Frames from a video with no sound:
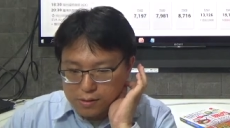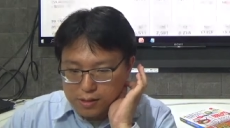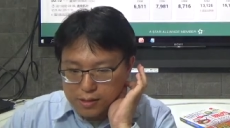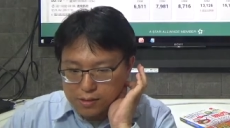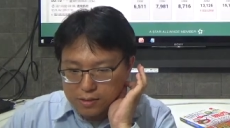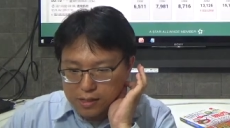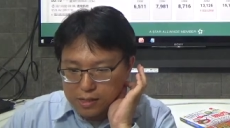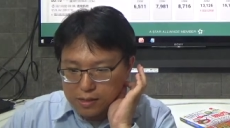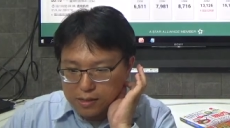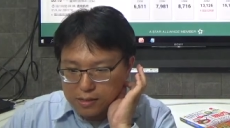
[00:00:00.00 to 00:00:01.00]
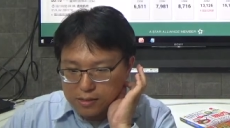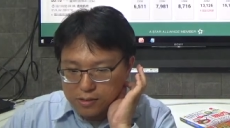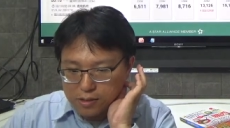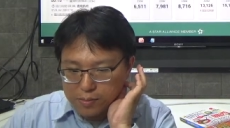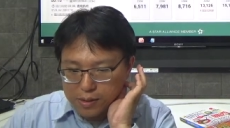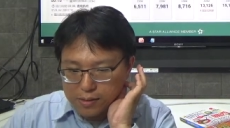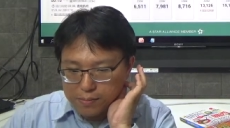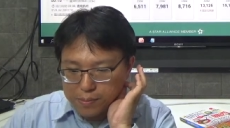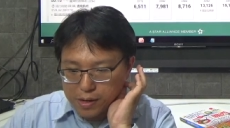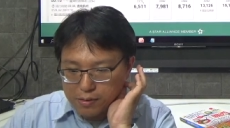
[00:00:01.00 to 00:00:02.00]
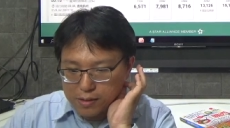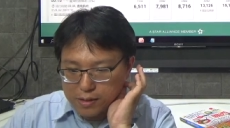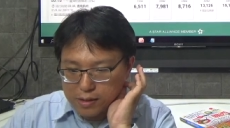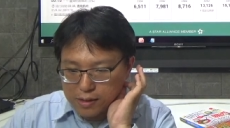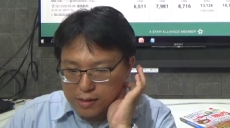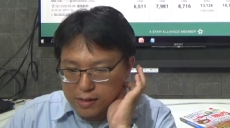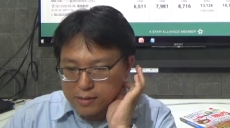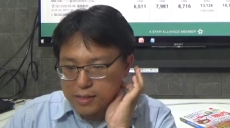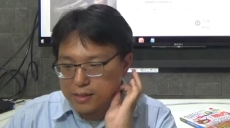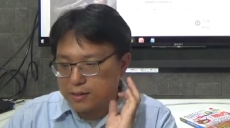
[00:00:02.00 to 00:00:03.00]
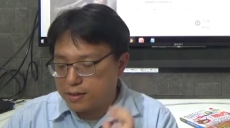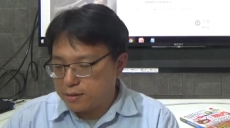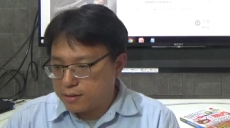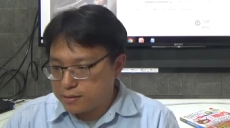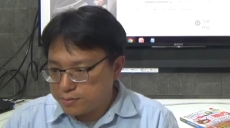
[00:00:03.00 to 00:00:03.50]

回程劲哥随便标一个好了，这一个好了。